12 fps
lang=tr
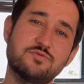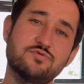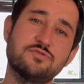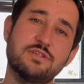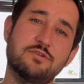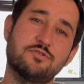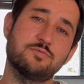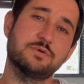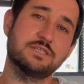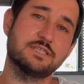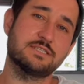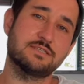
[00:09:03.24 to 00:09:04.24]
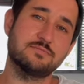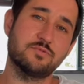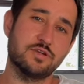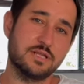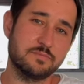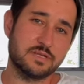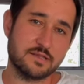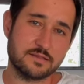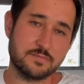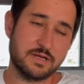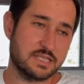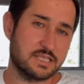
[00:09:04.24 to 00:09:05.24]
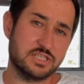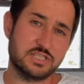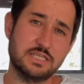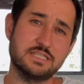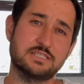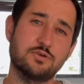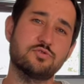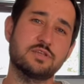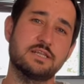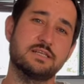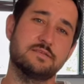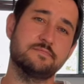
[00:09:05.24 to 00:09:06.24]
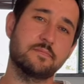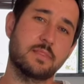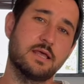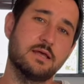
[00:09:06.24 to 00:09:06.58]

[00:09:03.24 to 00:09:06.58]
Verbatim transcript: günler olmadığı için böyle biraz da belki içten içe öteledim.